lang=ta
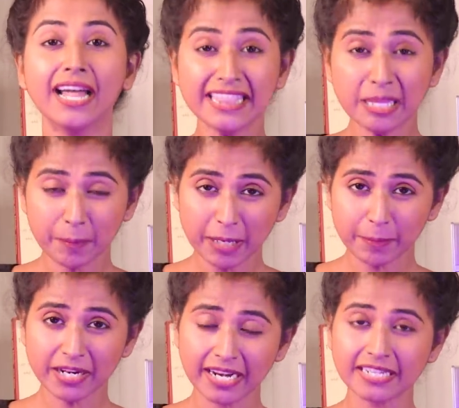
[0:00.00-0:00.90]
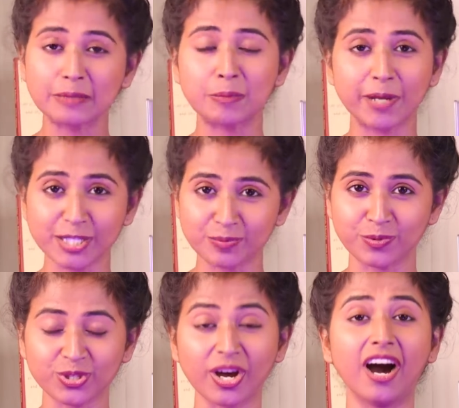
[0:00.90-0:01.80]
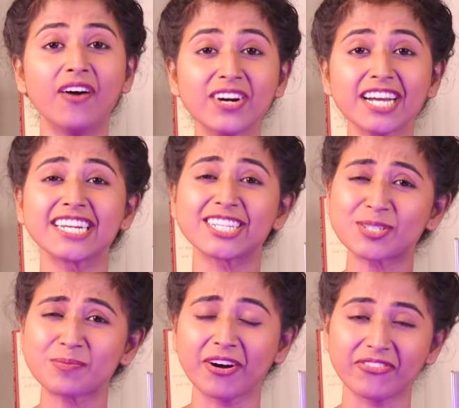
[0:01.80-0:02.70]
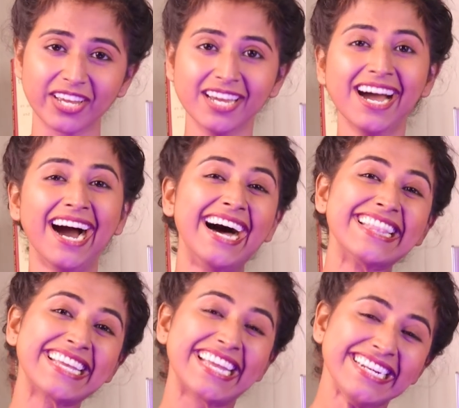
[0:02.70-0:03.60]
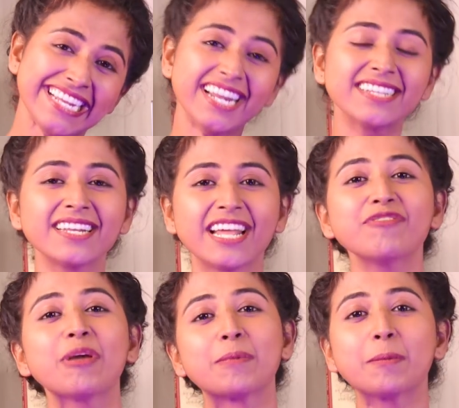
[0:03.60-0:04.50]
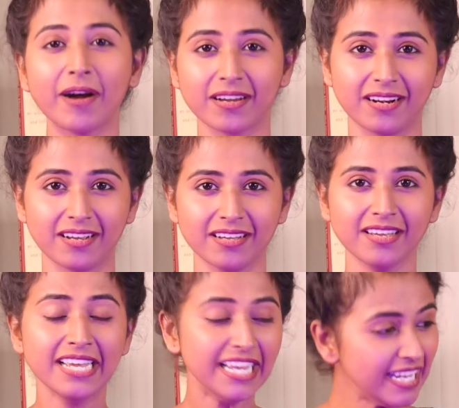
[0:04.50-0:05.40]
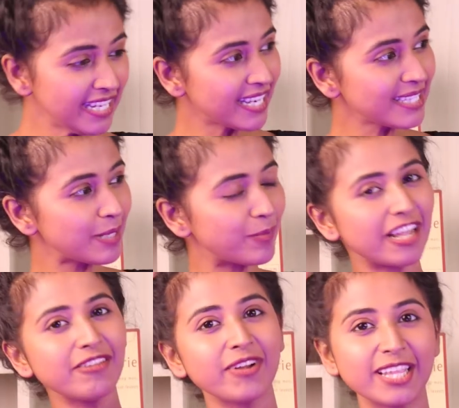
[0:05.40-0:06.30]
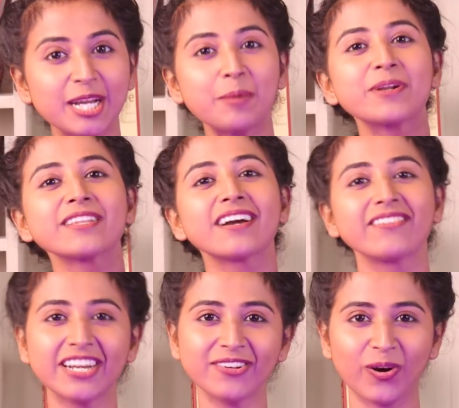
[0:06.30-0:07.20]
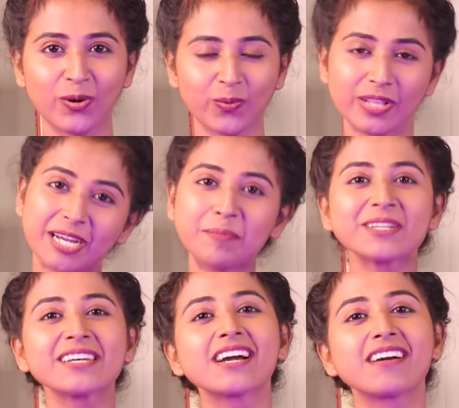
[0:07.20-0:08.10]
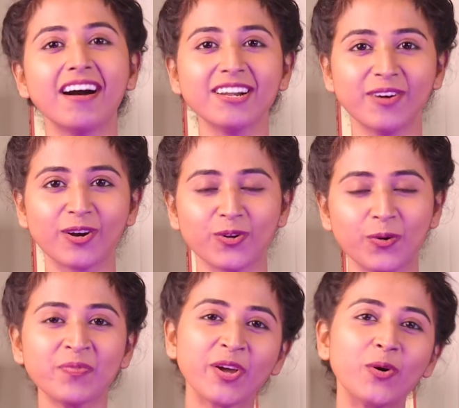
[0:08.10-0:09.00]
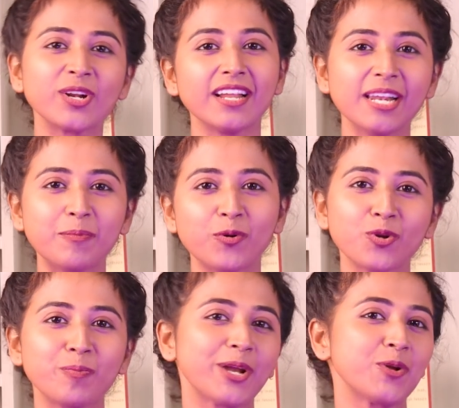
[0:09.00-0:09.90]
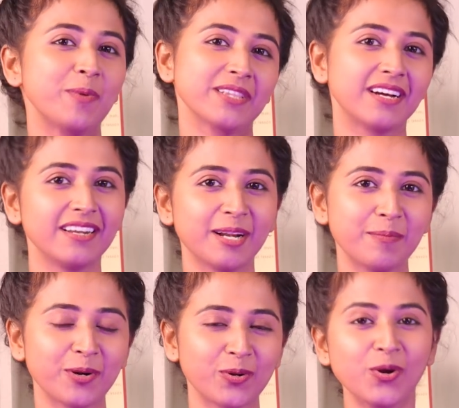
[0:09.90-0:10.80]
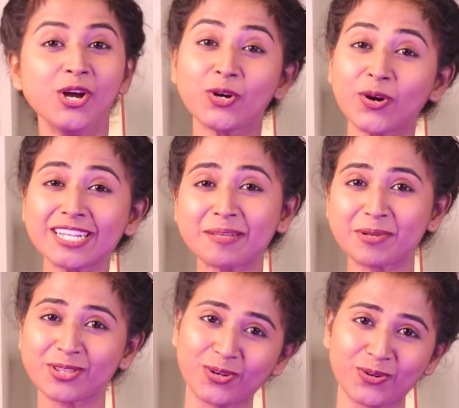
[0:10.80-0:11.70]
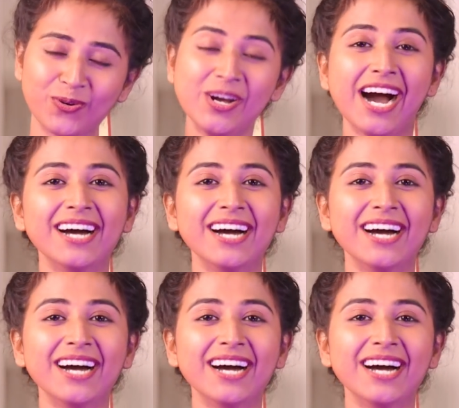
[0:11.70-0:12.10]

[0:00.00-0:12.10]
அந்த பீப்புள் கிட்ட நம்ம பேசும்போது அவங்க நிஜமாவே அந்த எண்டுலேருந்து லைஃப் எப்படி பார்க்குறாங்க இங்கேருந்து நம்ம லைஃப்பில் இதுக்கப்புறம் அங்கே வீடு வாங்கணும் இதுக்கப்புறம் தாங்க கார் வாங்கணும் ஒரு நல்ல பொண்ணோ பையனோ பார்த்து கல்யாணம் பண்ணணும் குழந்தை பெற்றுக்கணும்